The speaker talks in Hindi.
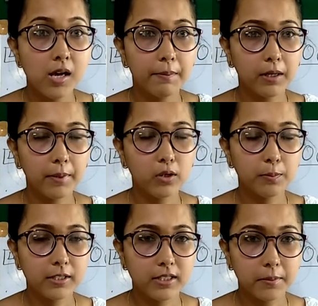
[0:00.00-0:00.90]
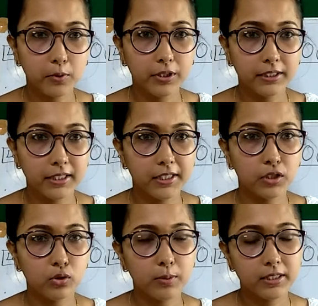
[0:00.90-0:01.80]
भगवान ऊपर से सबको देखते रहते
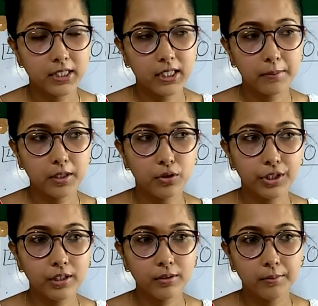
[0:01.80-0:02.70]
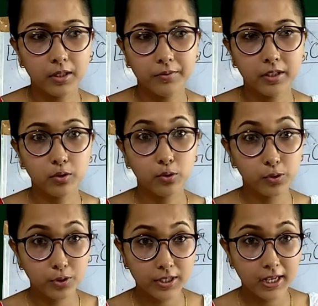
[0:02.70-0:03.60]
तुम अच्छा काम करोगी भगवान खुश
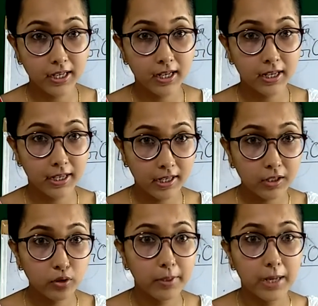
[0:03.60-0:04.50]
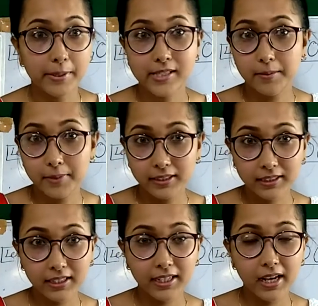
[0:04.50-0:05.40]
हो जाएगा है ना तुम्हें हमेशा मदद
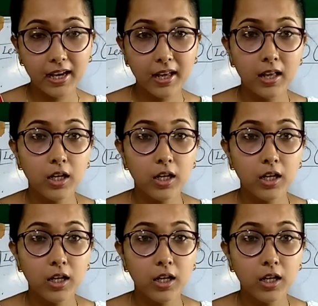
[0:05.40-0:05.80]
करेगा